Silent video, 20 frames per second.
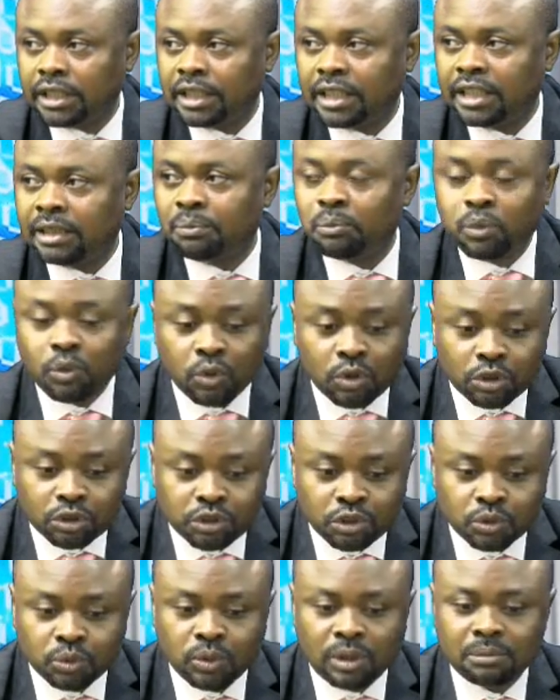Et pour que
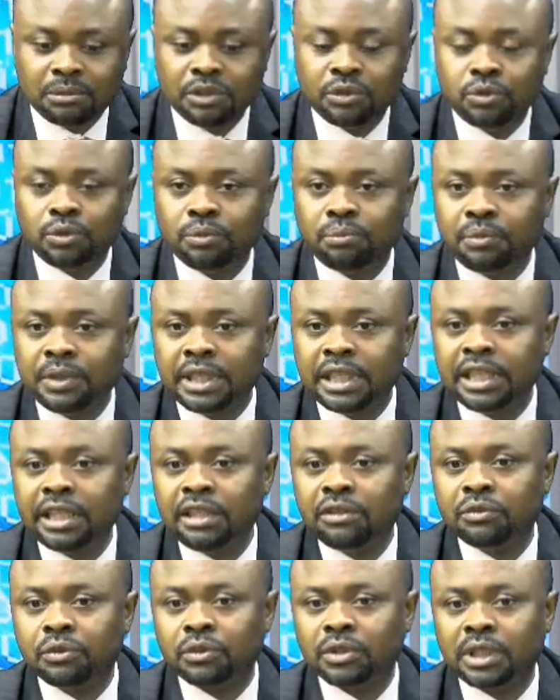ce soit mis sur pied,
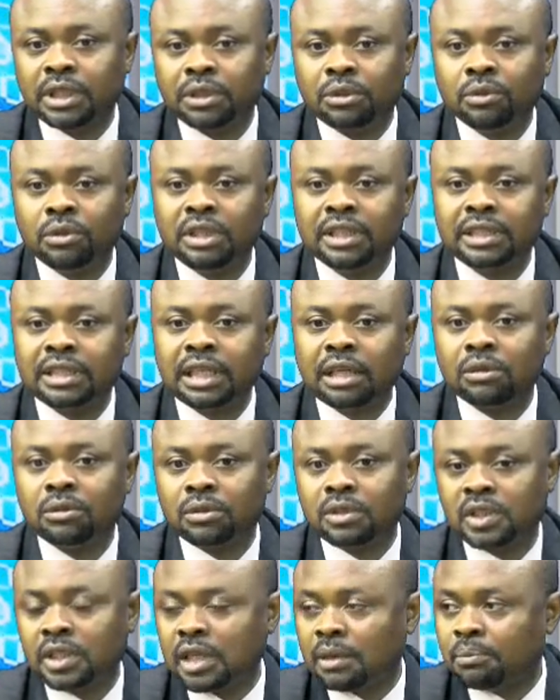il faudrait que l'État
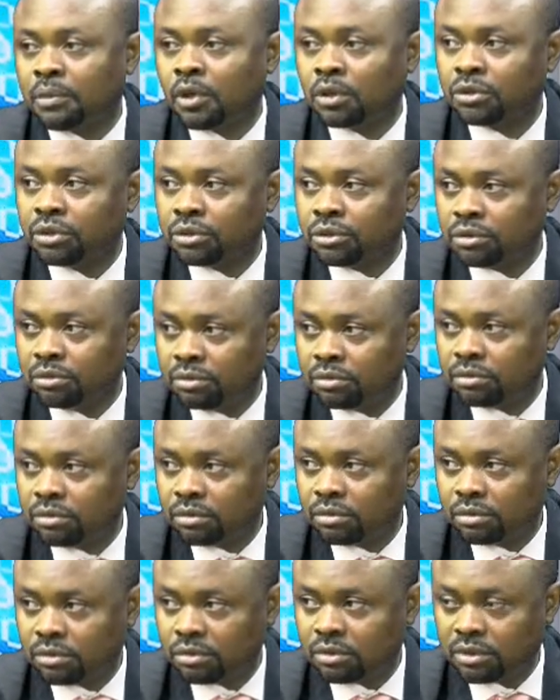aussi apporte
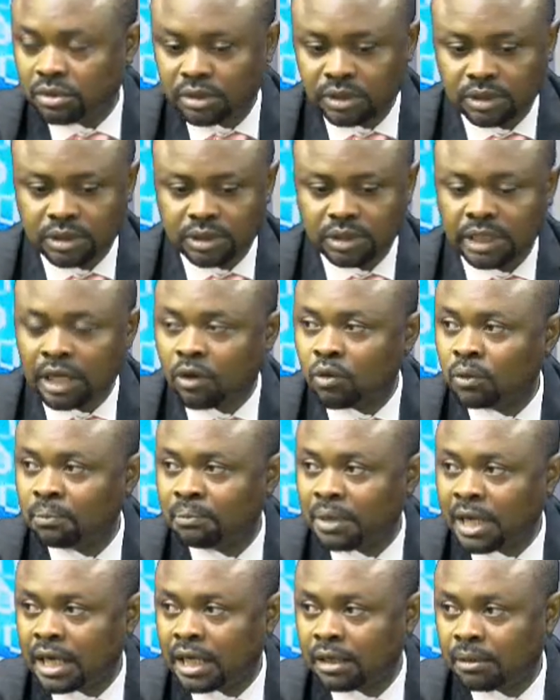sa
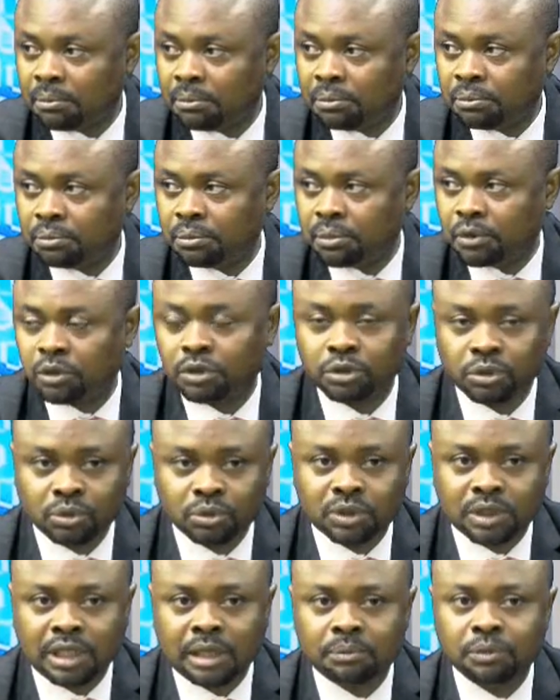cote pour que tout
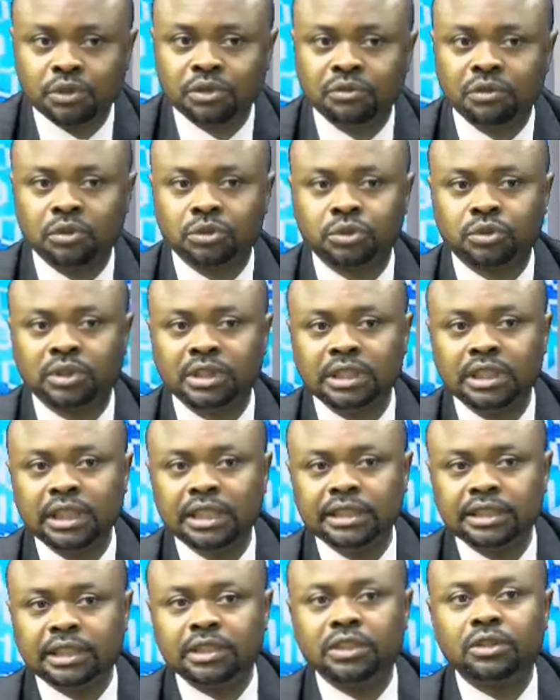cela puisse fonctionner.
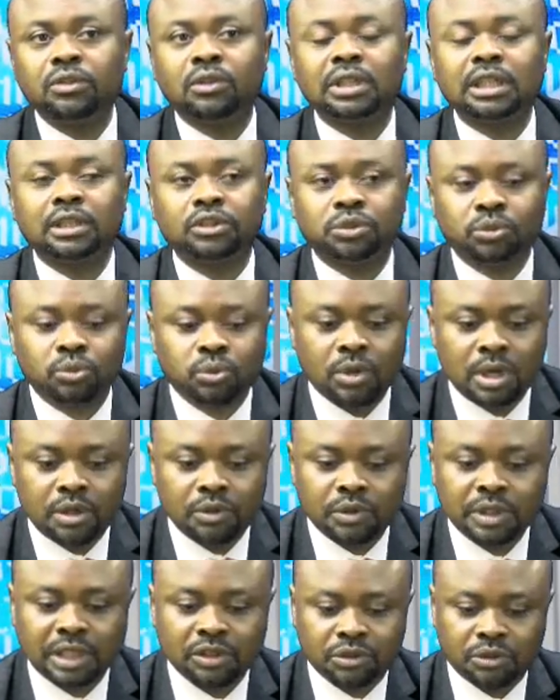C'est-à-dire qu'on a soit
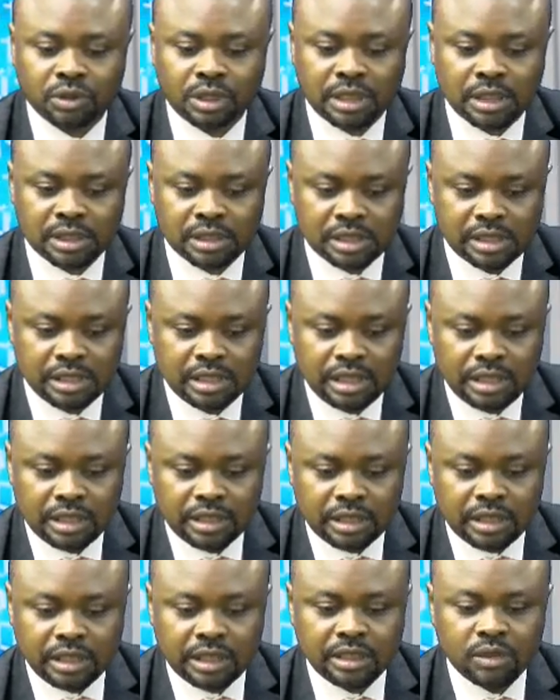une assurance
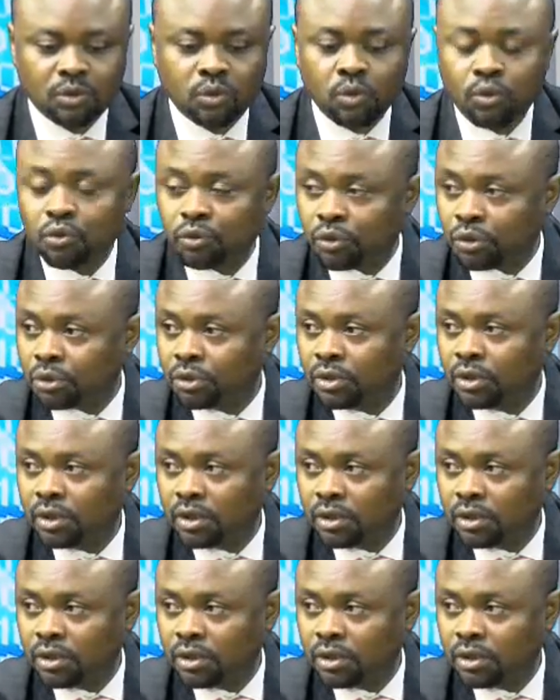qui couvre